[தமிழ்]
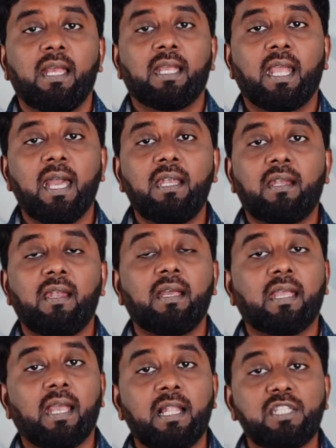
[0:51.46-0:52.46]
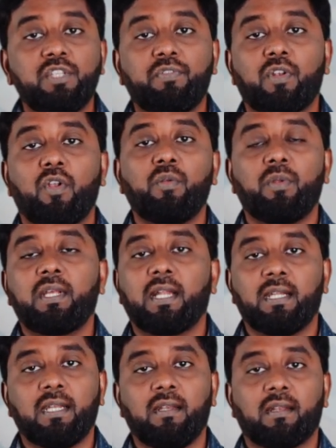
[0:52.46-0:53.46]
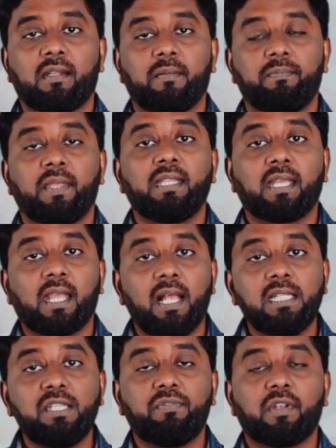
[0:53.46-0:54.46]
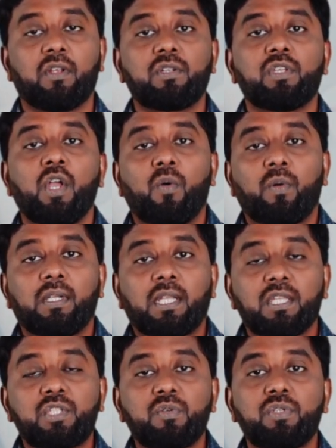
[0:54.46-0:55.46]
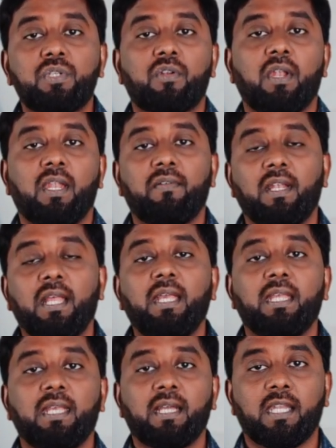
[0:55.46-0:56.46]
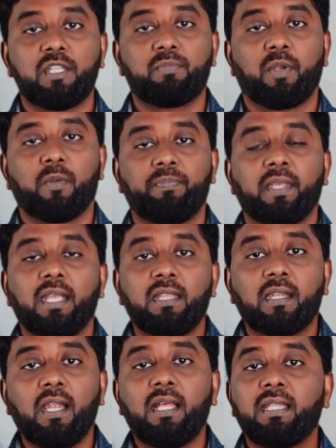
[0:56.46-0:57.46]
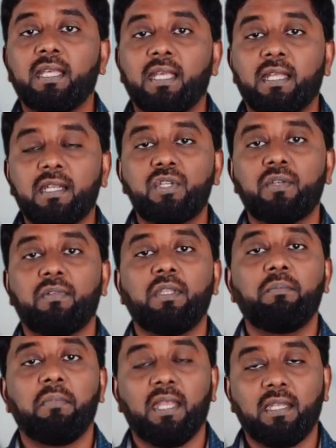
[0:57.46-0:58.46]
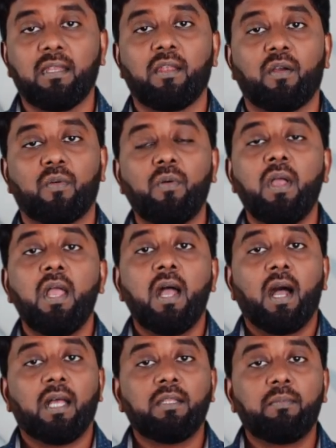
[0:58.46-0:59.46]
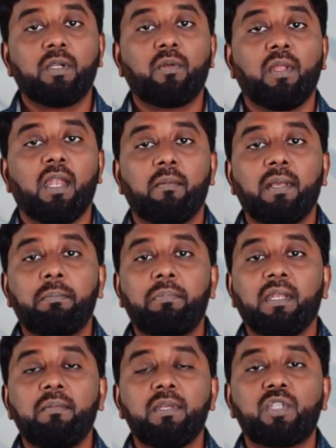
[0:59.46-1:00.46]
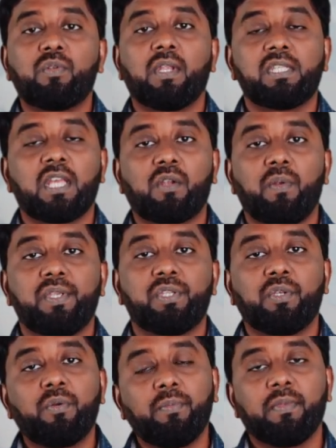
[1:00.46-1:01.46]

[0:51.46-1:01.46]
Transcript: கேரட்டில் கால்சிஃபெரால்னு ஒரு கண்டென்ட் இருக்கும் அந்த கால்சிஃபெரால் உங்கள் டெஸ்டோஸ்டிரான் லெவலை இன்க்ரீஸ் பண்ணும் இதனால் அந்த எரக்ஷன் வந்து மெயின்டைன் ஆகும் அது மட்டும் இல்லாமல் ப்ரீமெச்சூர் எஜாக்குலேஷனும்